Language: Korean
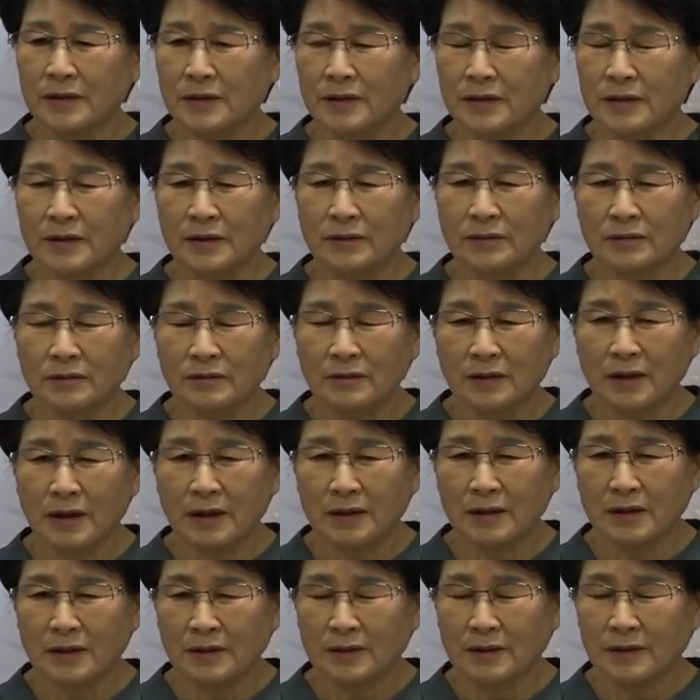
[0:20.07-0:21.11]

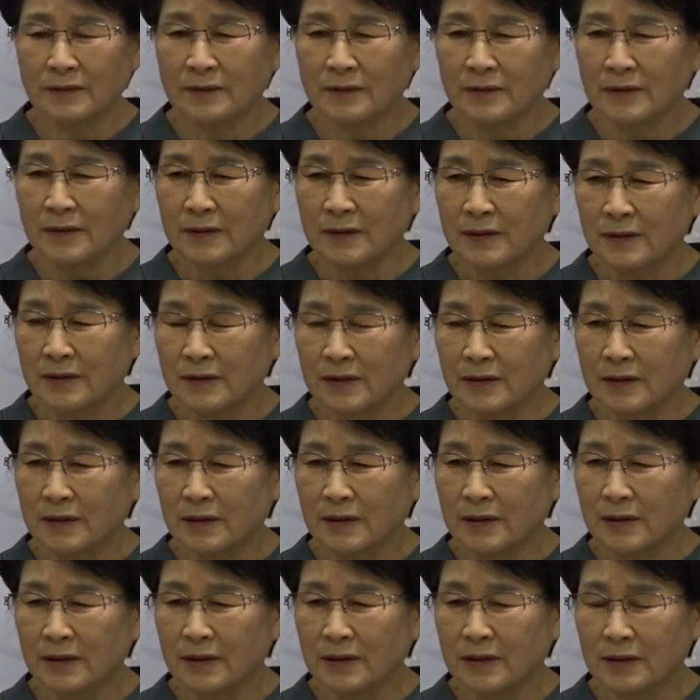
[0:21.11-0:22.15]
연구하는
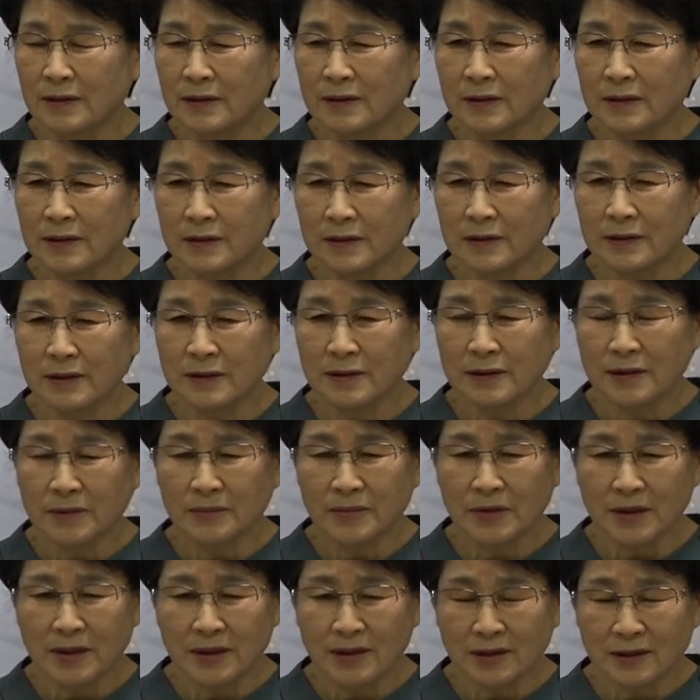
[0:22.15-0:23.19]
어, 그런
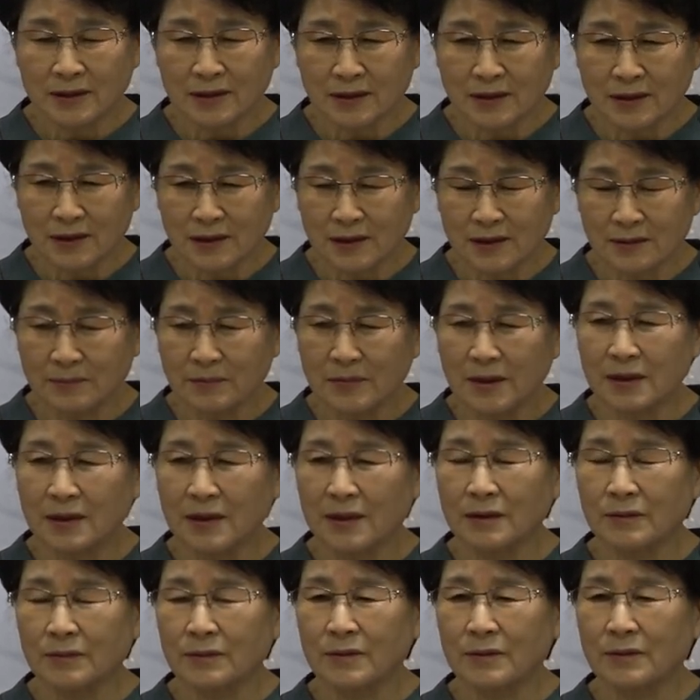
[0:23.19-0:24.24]
세미나가 참
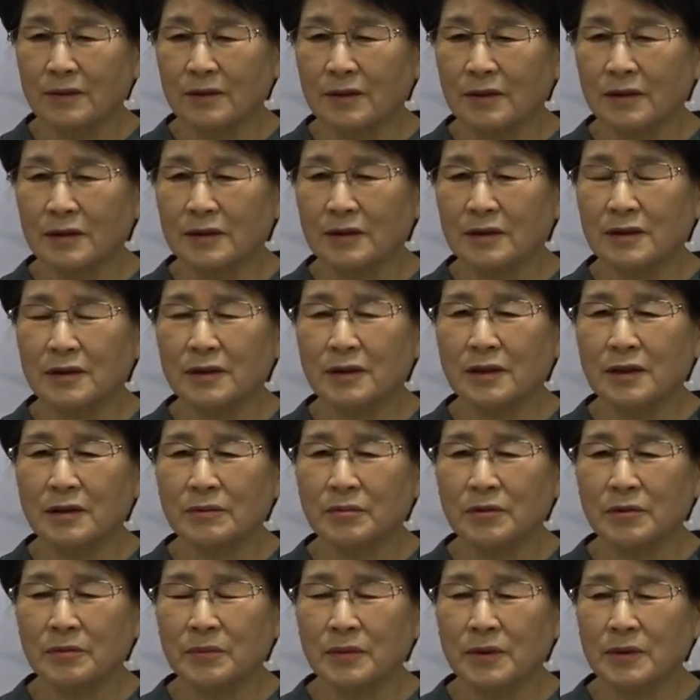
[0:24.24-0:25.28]
많았고 어떻게
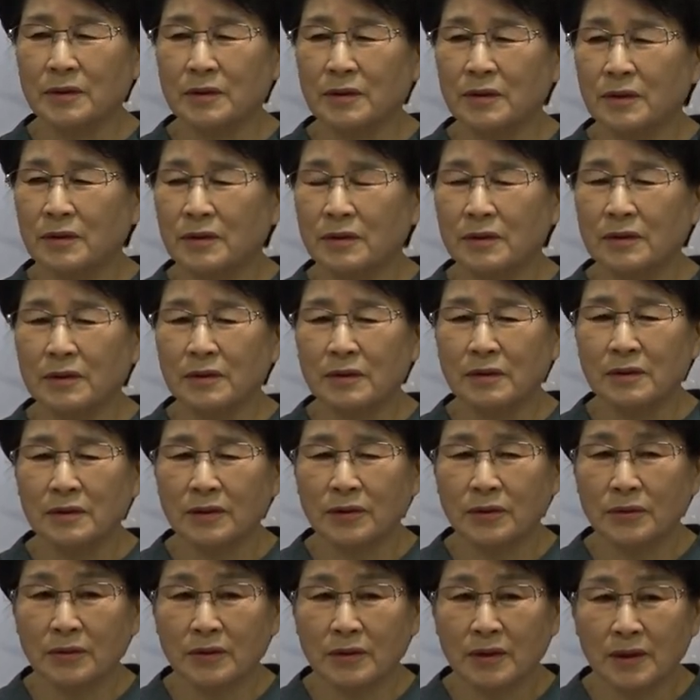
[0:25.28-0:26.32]
보면 어느
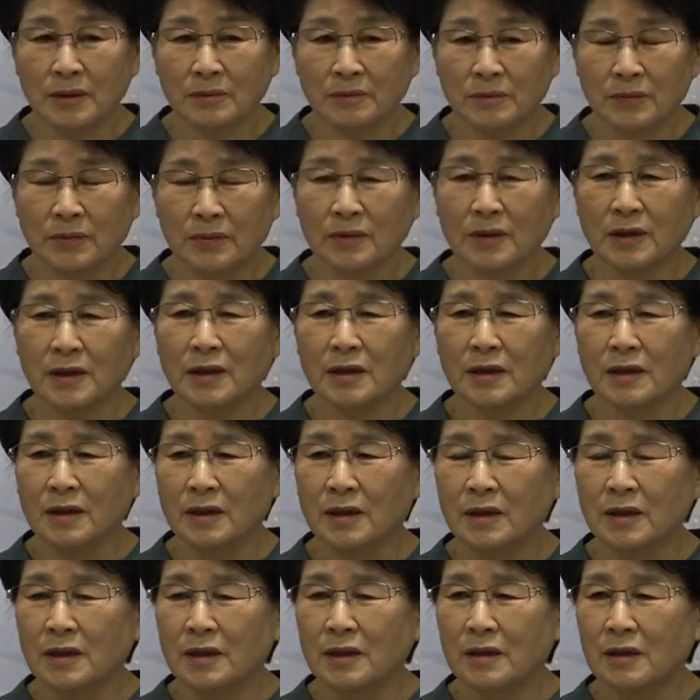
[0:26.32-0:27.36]
교단보다
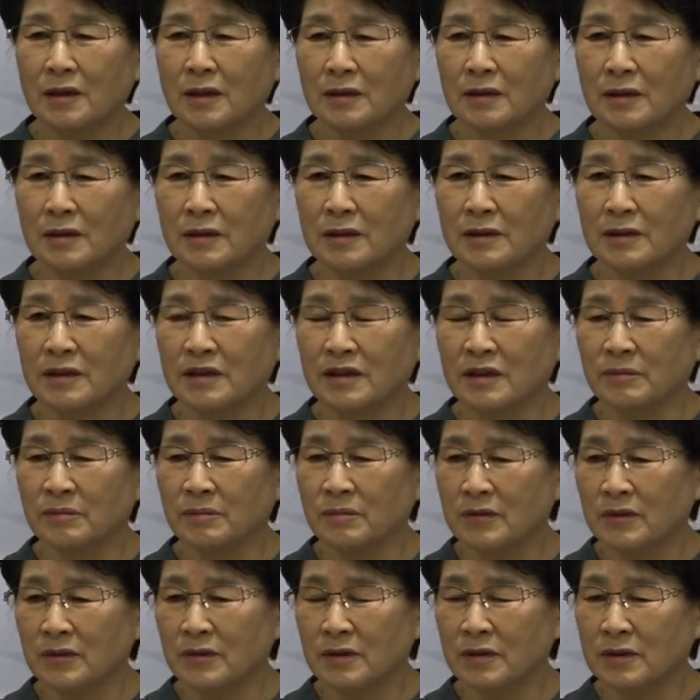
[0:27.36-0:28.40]
어떤
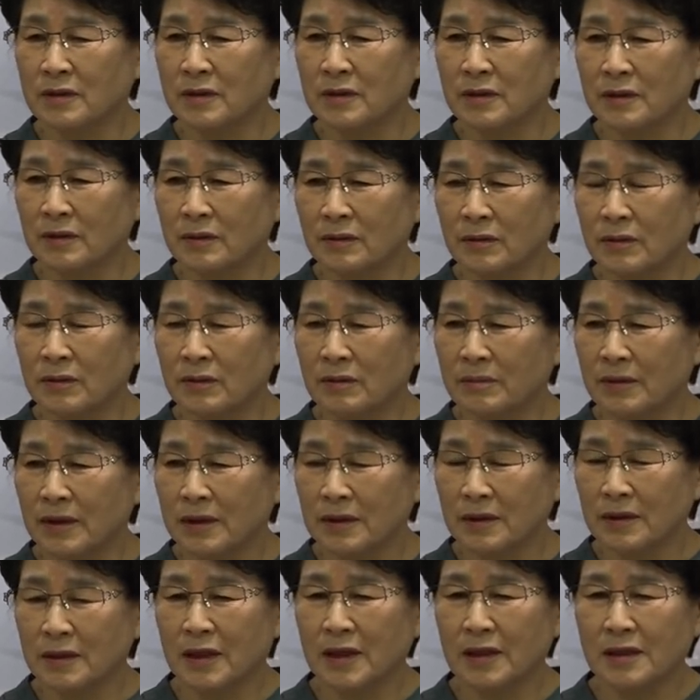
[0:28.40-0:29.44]
전문적
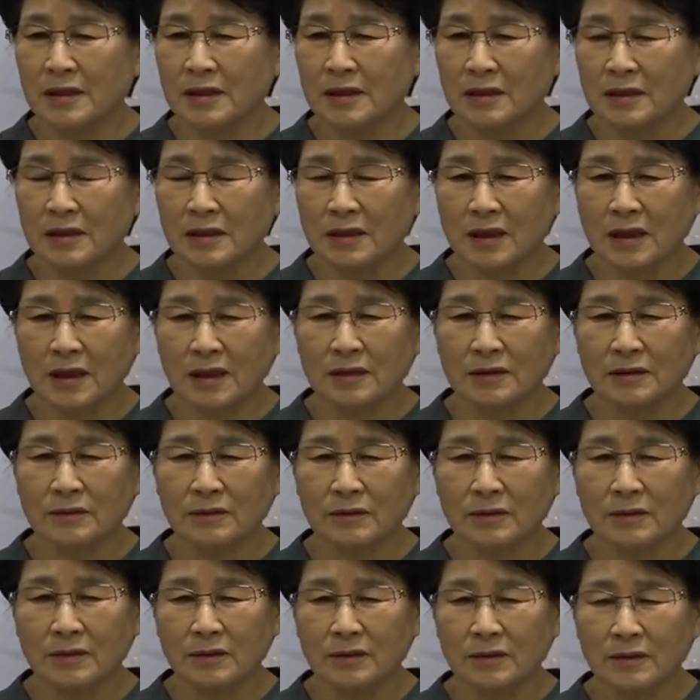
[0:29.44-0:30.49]
올바른 해석을
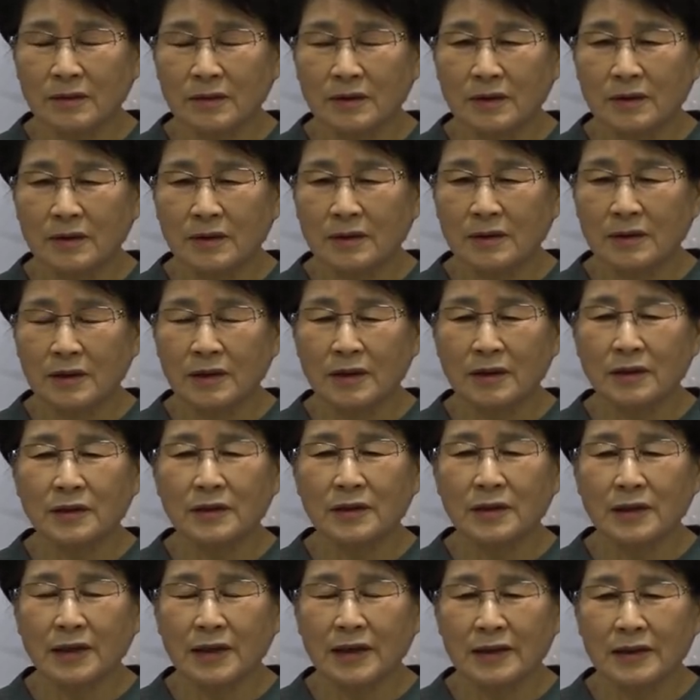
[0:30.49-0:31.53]
가지고
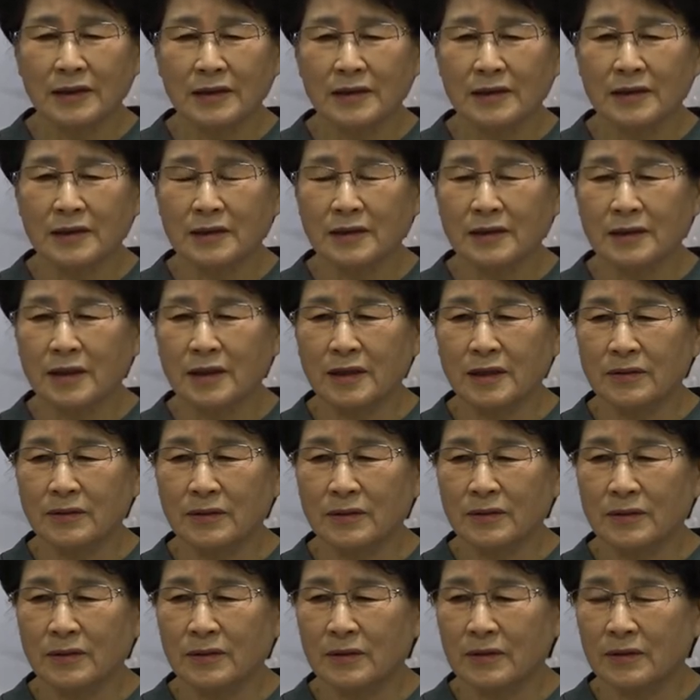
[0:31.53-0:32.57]
예언을
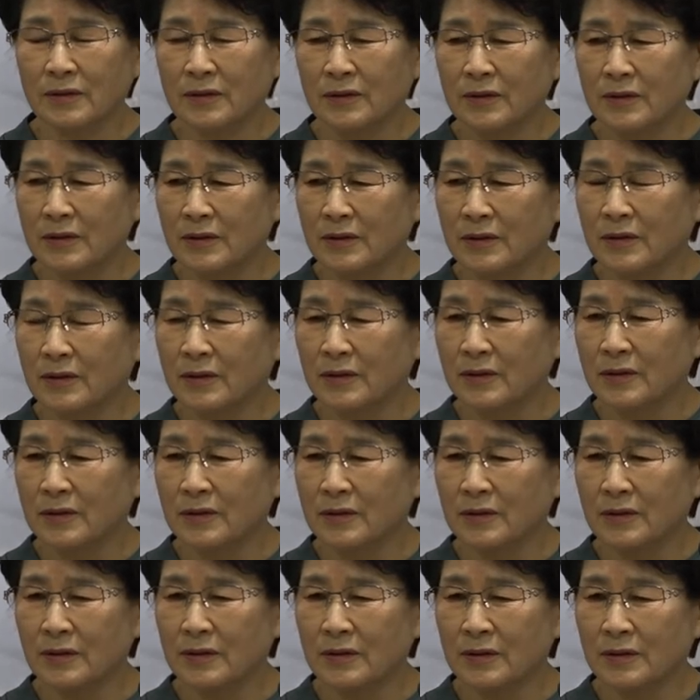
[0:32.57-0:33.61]
가르친다고
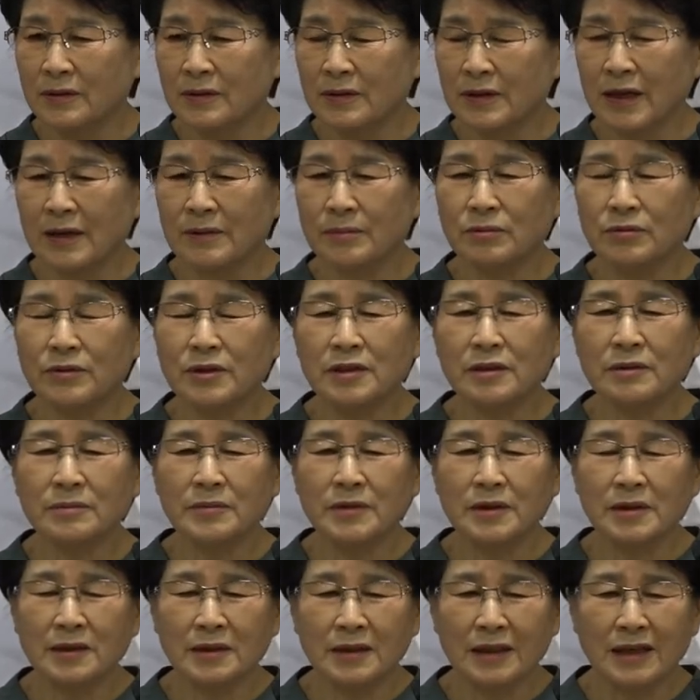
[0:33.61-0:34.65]
어,
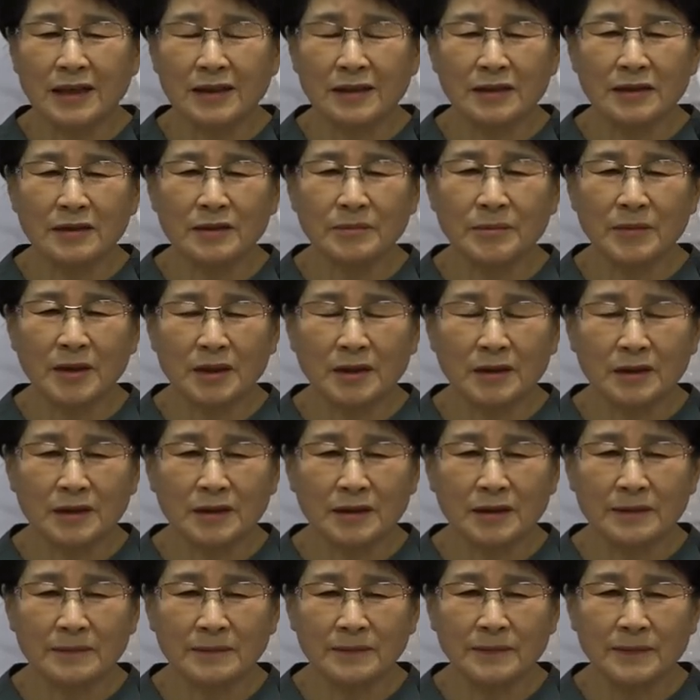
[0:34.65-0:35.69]
자부심을 가질
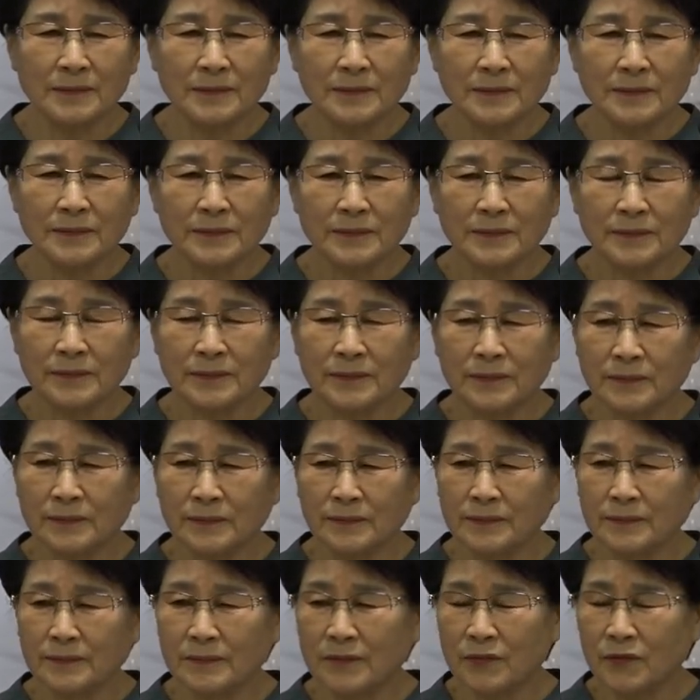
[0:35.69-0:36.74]
만큼
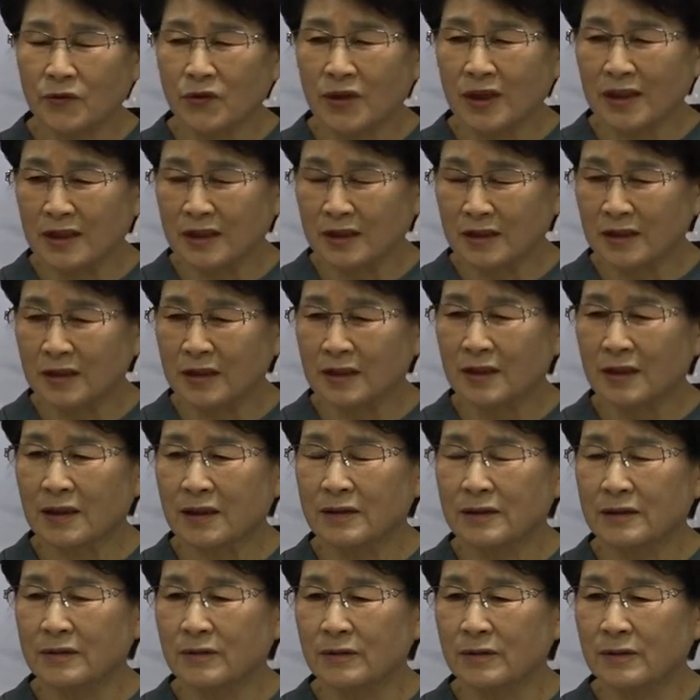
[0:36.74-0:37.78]
음, 확신을
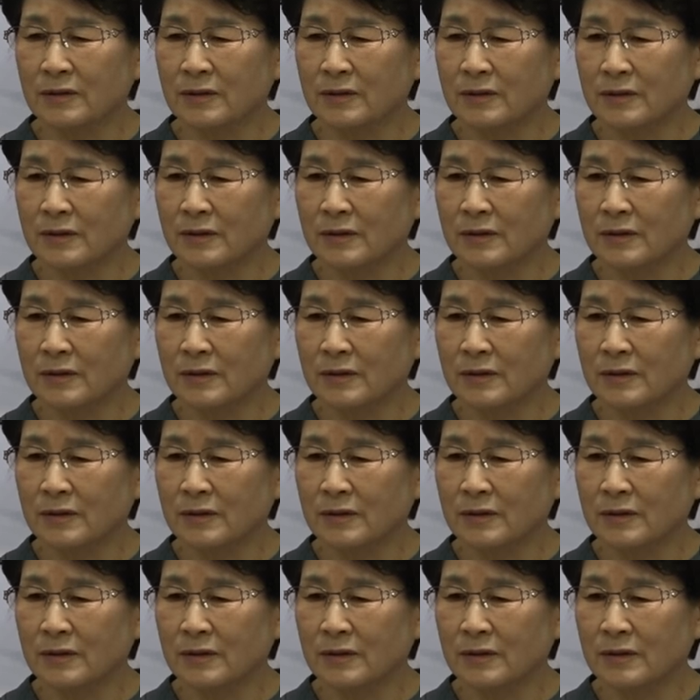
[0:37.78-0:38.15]
가지고